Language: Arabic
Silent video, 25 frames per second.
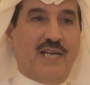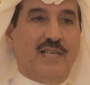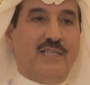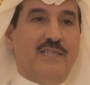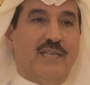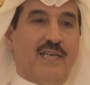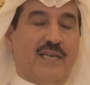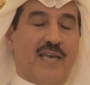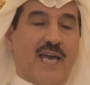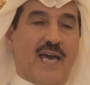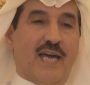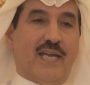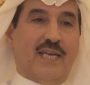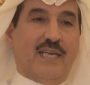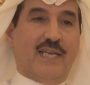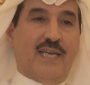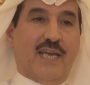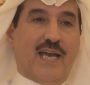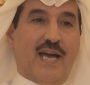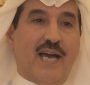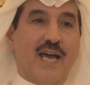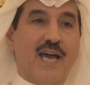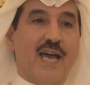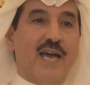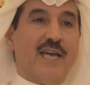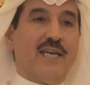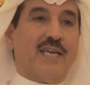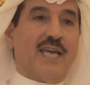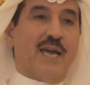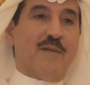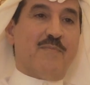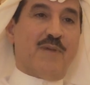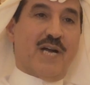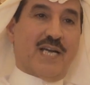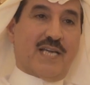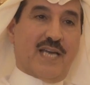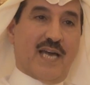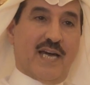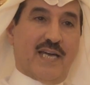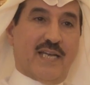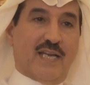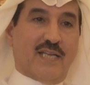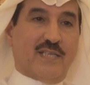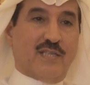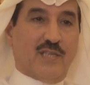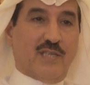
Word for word: احتكارية كما كانت